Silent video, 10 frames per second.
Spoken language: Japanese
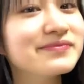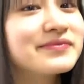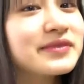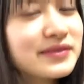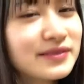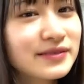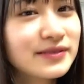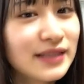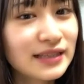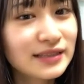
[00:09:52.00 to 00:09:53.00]
うん普
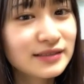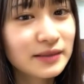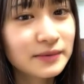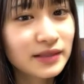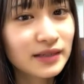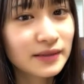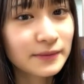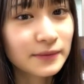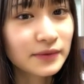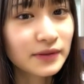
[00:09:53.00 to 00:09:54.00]
段に比べたらとっ
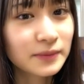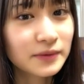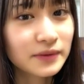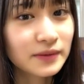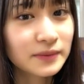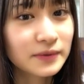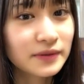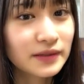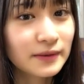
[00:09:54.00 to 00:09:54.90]
てもとっても多い